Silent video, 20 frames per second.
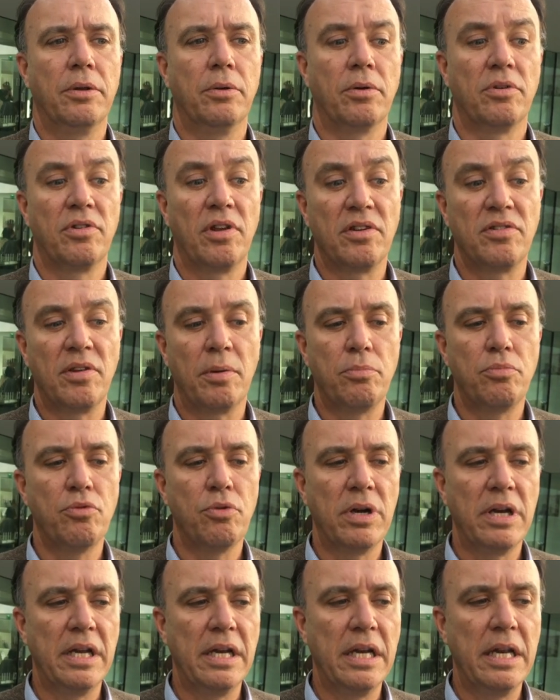Donc ça, ça
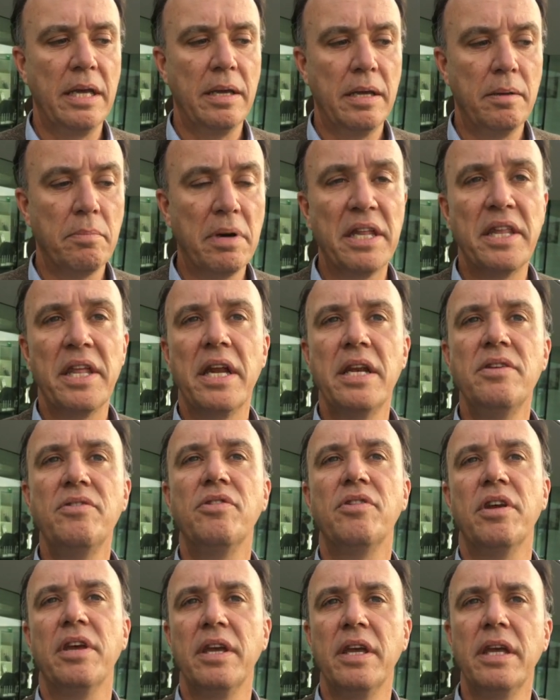pourrait les
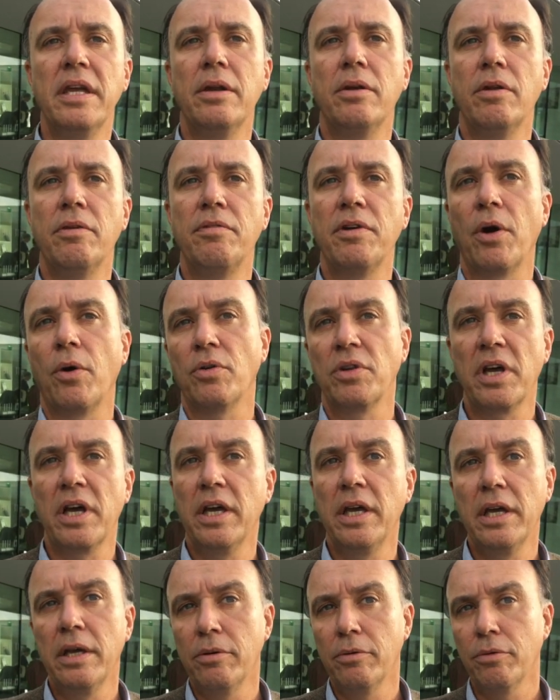banaliser, les faire
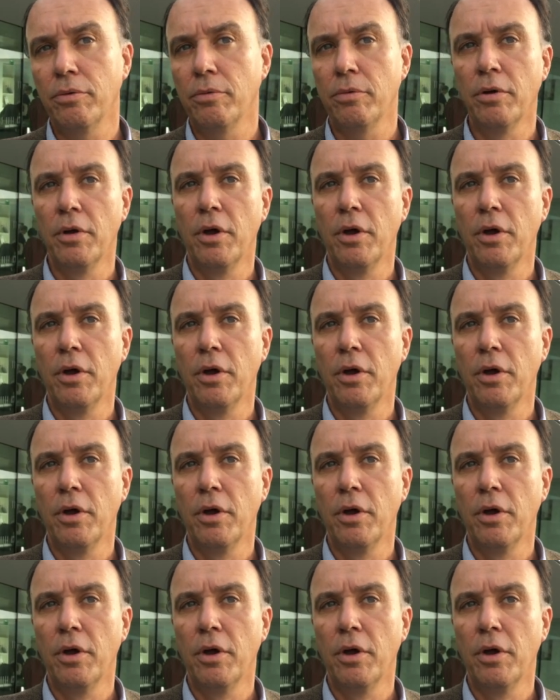entrer euh,